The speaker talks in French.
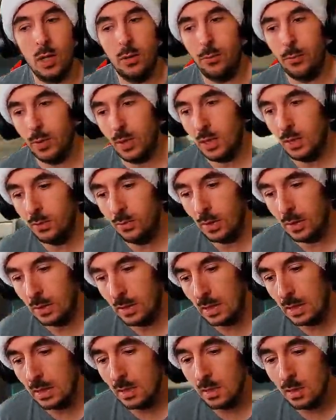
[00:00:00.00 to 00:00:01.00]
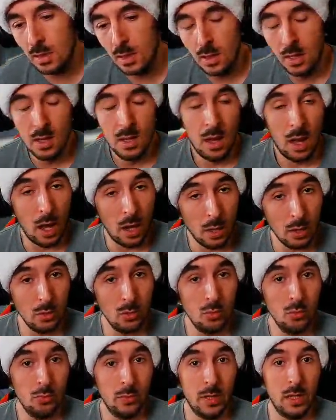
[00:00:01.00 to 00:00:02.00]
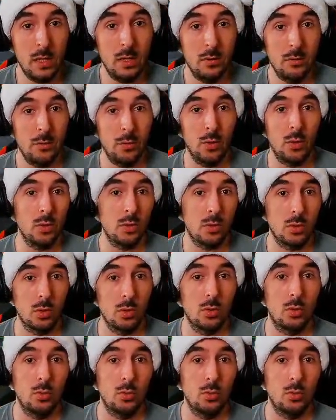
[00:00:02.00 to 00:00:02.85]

la Fête hivernale, un nouvel event euh,